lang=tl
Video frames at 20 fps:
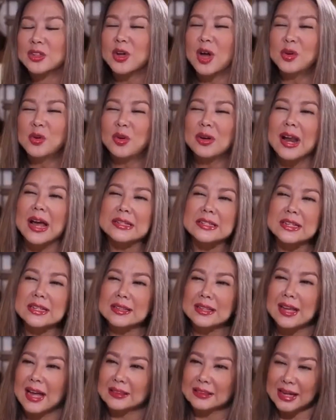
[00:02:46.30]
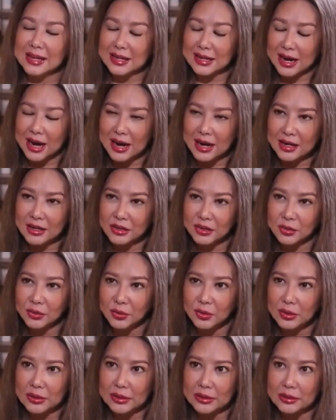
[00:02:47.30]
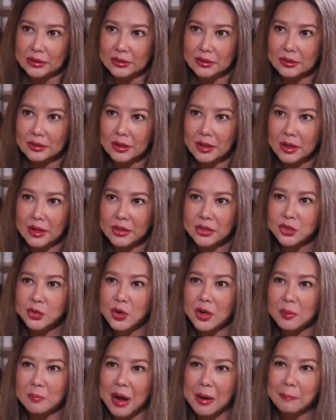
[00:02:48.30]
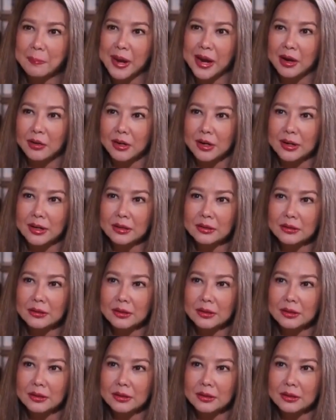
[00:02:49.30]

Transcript: So, anong klaseng tatay ka? Are you uh, strict bang parent?